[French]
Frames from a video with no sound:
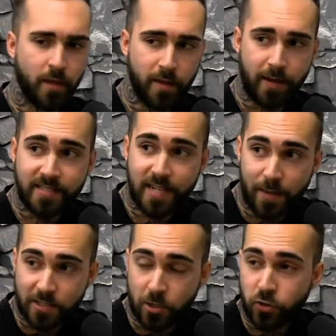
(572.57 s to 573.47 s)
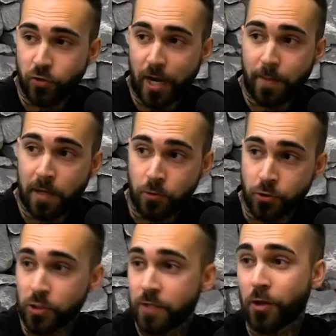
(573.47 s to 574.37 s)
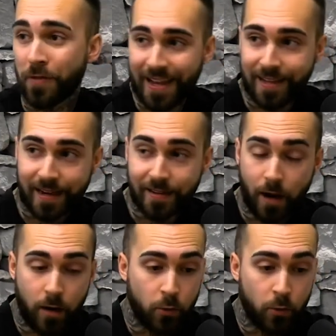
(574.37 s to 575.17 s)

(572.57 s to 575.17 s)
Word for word: Guys, à la maison, je vous rappelle, pour ceux qui veulent devenir entraîneur